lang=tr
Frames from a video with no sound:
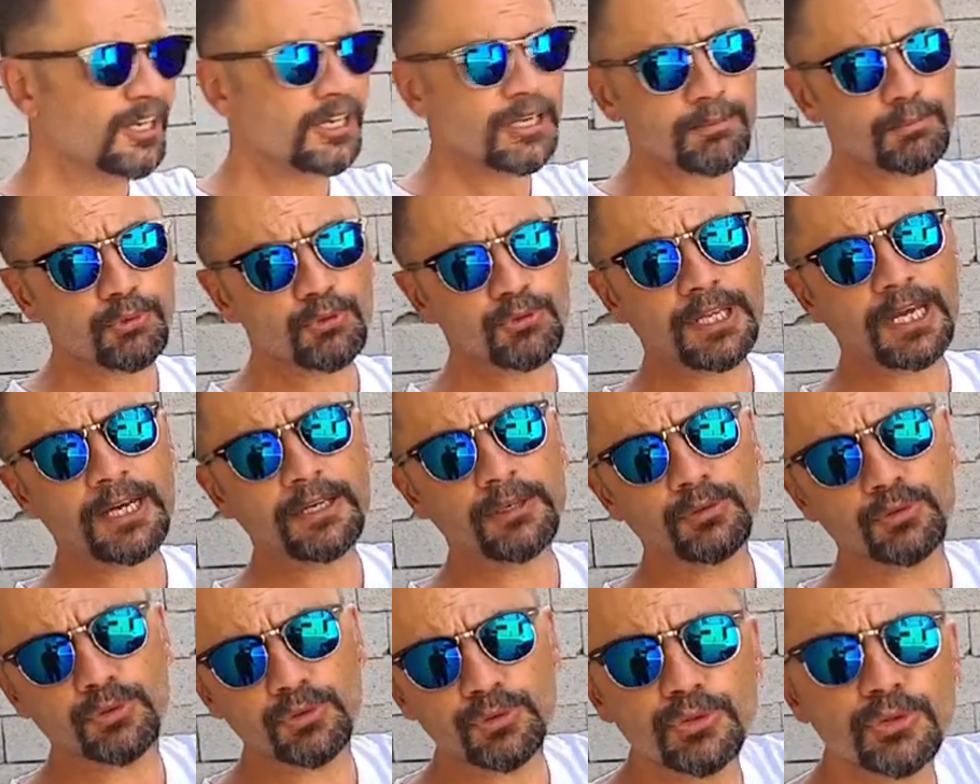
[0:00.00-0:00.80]

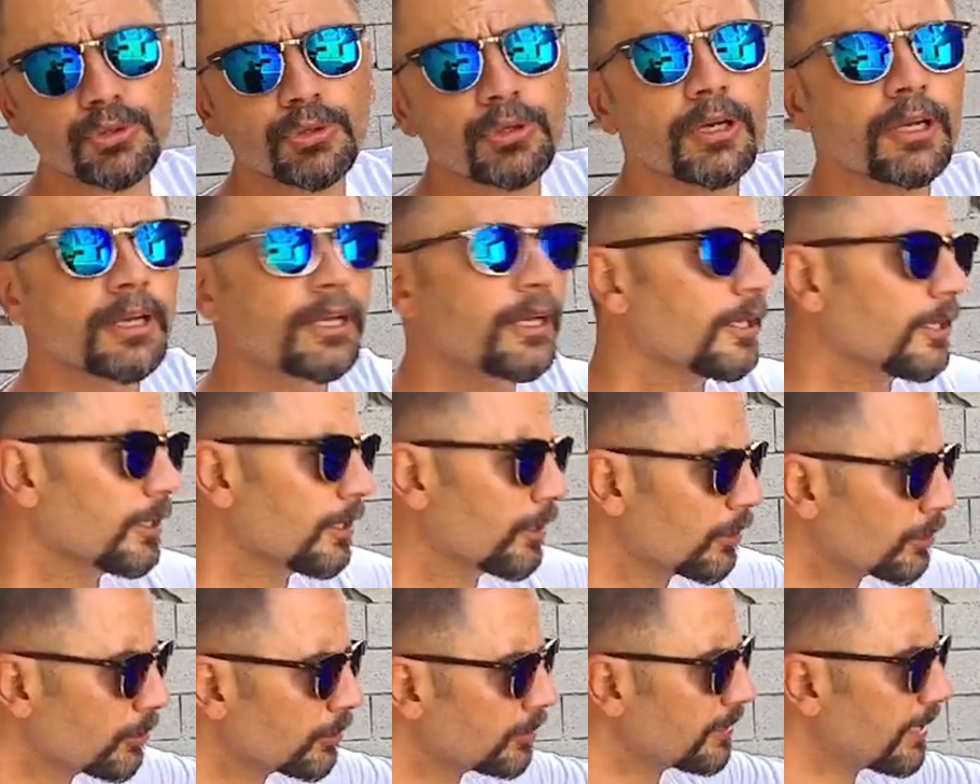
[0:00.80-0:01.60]
Bunlar küçük
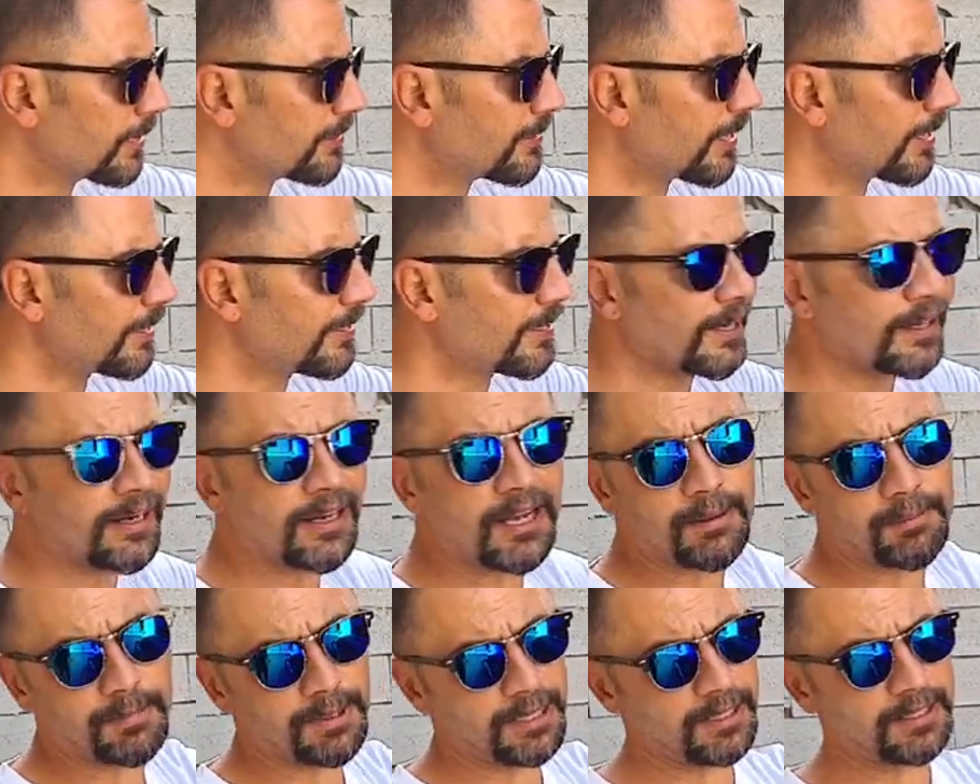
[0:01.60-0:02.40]
detaylar
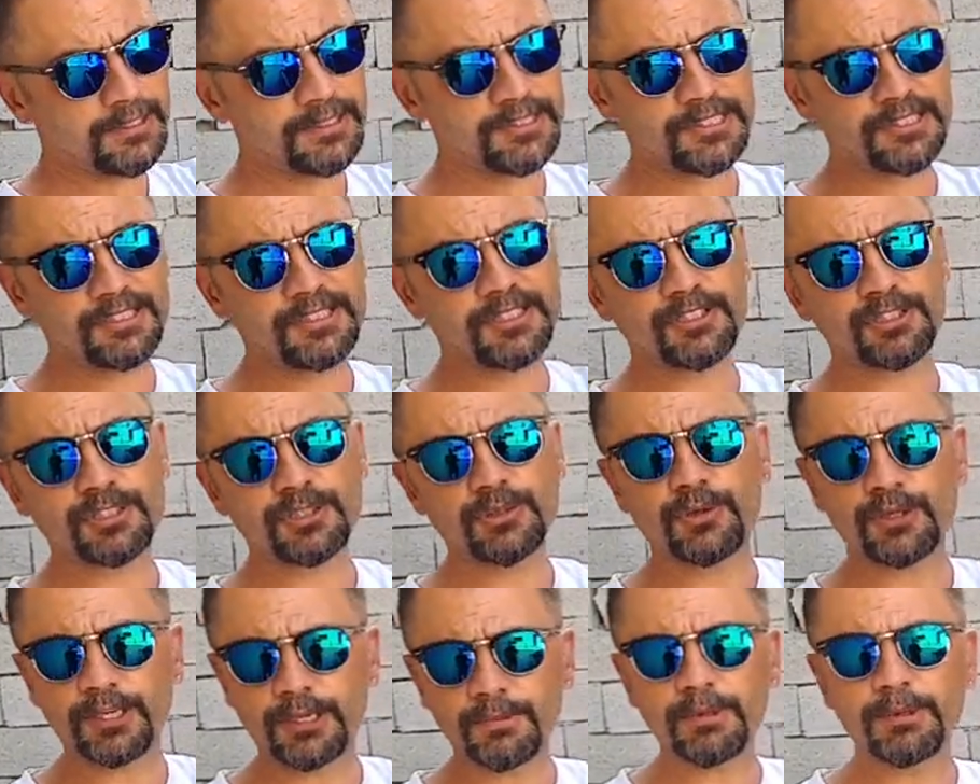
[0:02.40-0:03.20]
ama sizin için
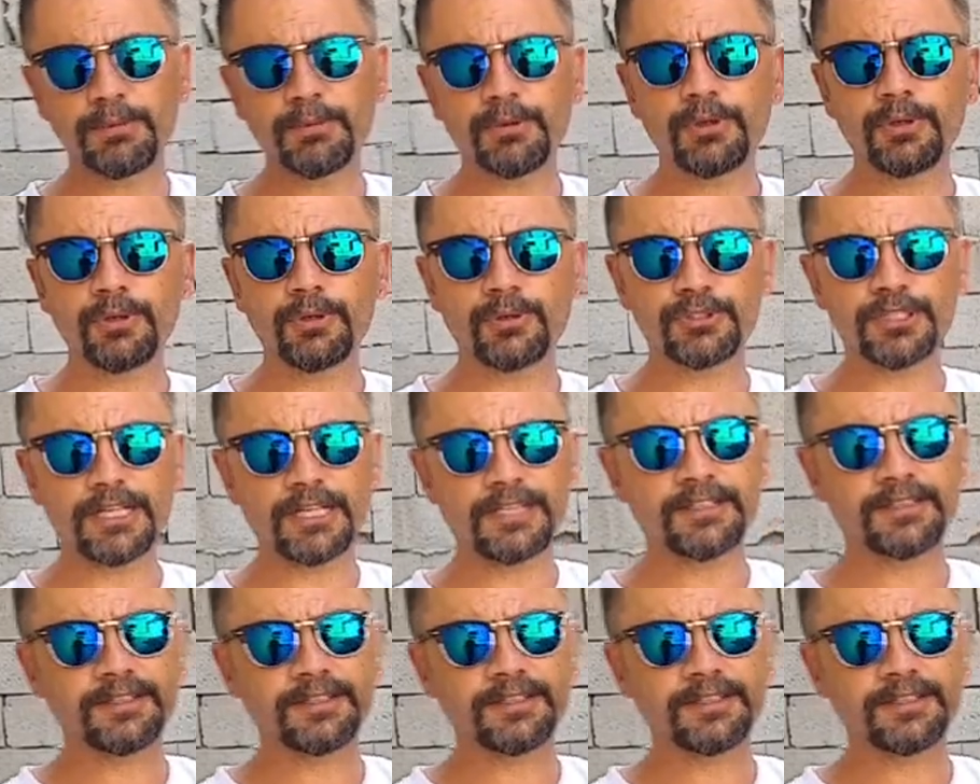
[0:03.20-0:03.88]
önemli bir özellik.